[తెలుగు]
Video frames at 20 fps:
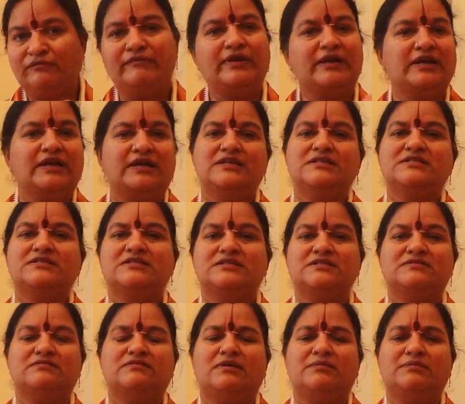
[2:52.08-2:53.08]
వెంకటేశ్వర
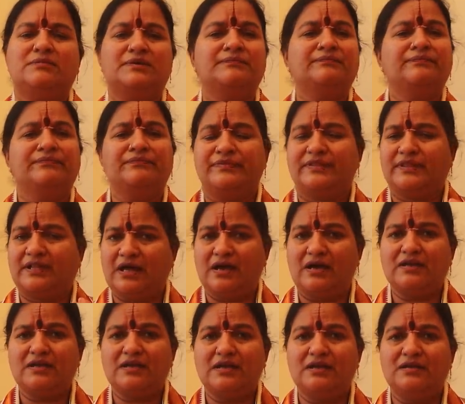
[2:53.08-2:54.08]
స్వామి
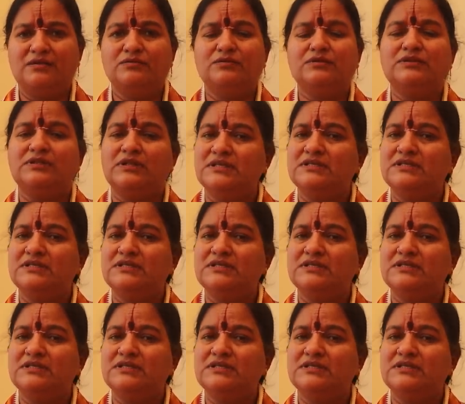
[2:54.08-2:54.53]
నాకేదో